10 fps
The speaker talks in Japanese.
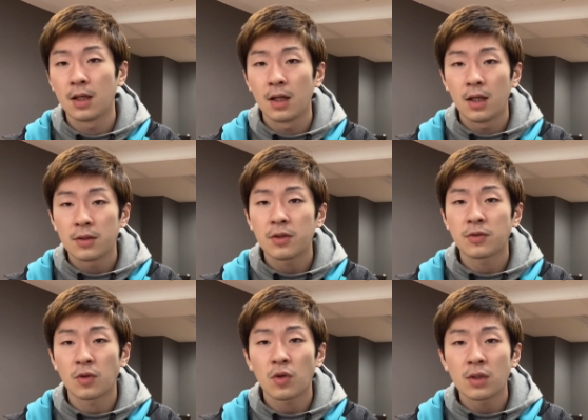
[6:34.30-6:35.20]
それこ
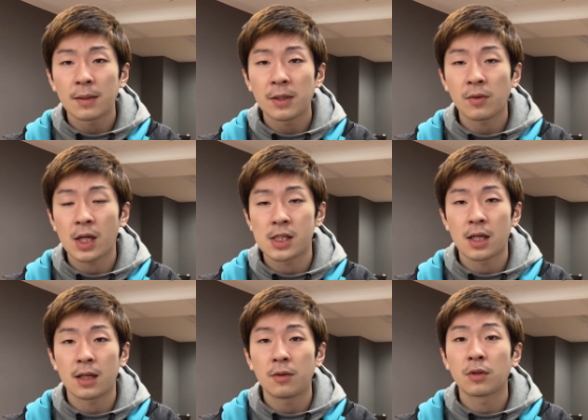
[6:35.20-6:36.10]
そトーナメント勝ち
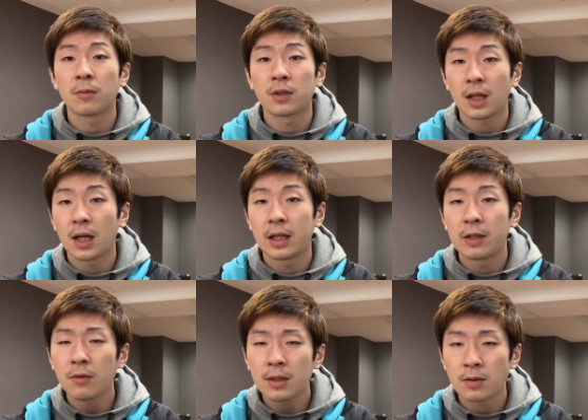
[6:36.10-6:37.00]
上がろうと思ったらい
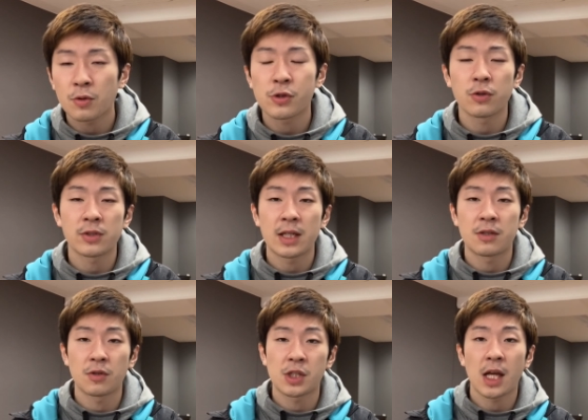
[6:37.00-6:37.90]
ろんな特徴の選
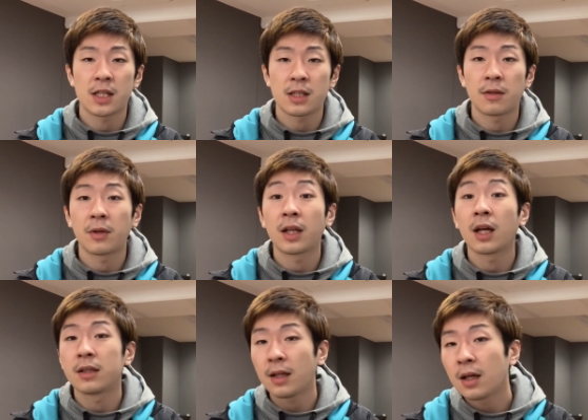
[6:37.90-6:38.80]
手と試合しないといけ
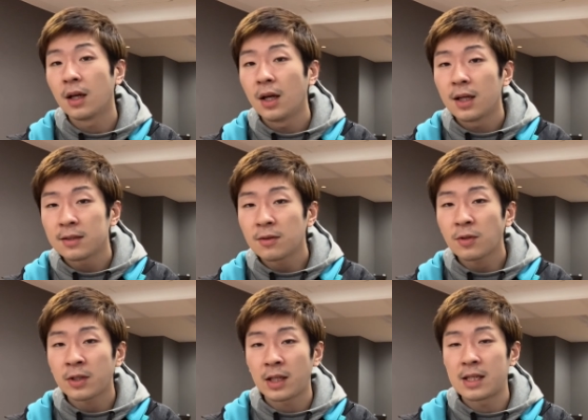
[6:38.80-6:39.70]
ないんでその
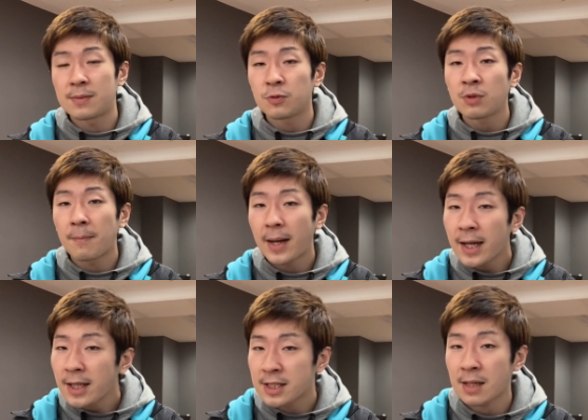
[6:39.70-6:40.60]
時に自分は
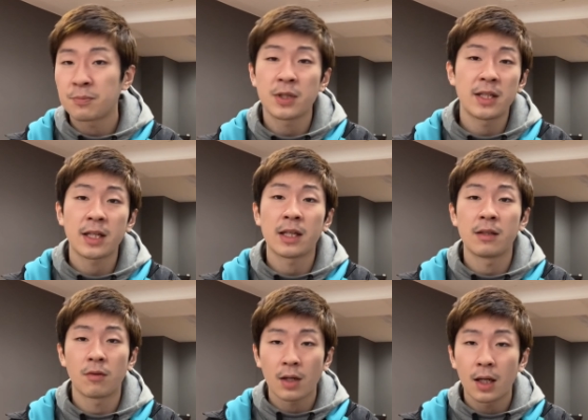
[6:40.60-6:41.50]
前でしかプレーできな
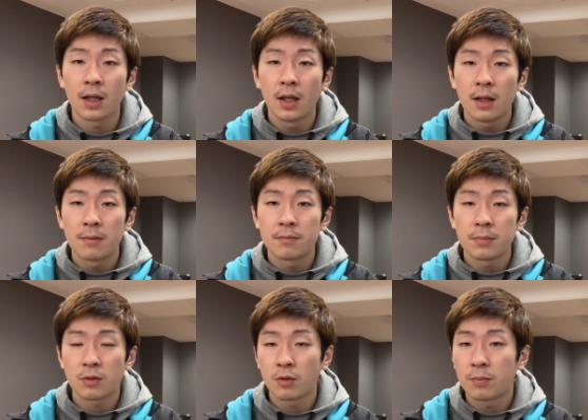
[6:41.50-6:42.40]
いとか
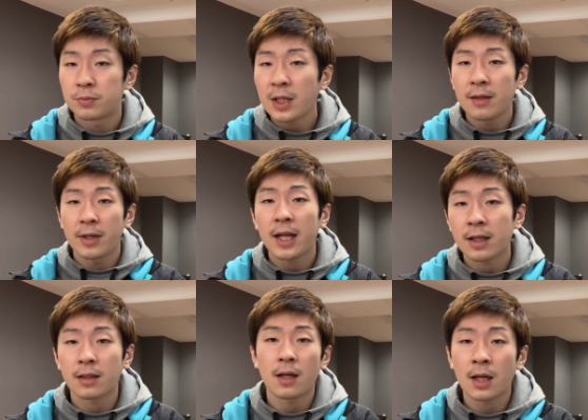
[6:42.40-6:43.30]
そのプレーのやり
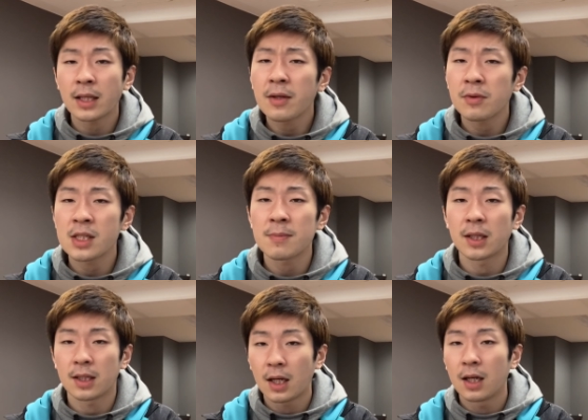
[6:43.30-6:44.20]
方が偏ってし
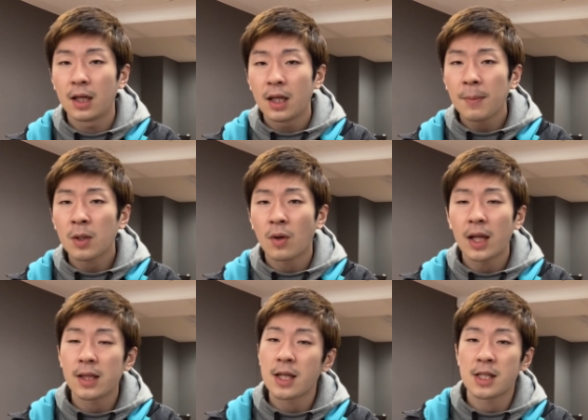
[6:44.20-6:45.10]
まったらやっぱりこう
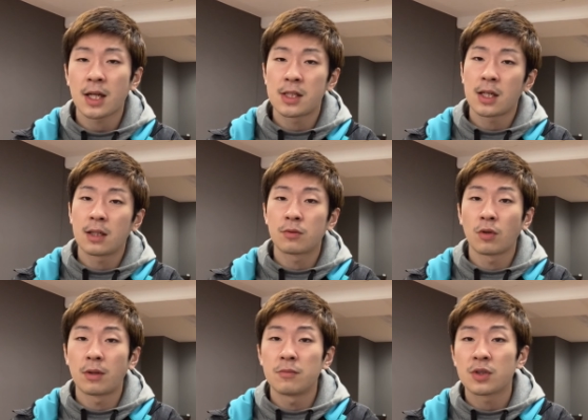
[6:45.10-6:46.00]
安定して勝ち上がる
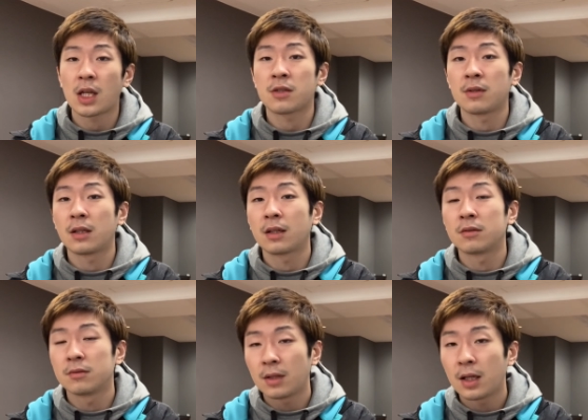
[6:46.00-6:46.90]
ことって難しくなって
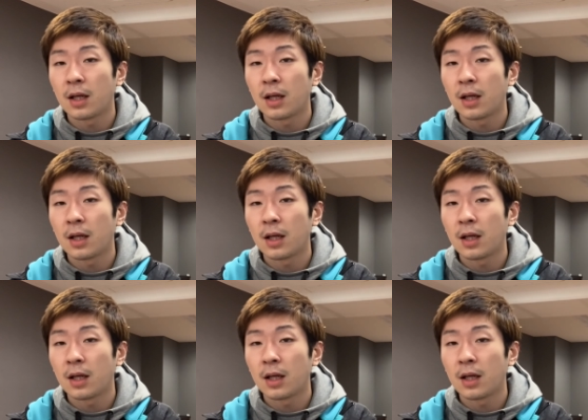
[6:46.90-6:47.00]
くるんで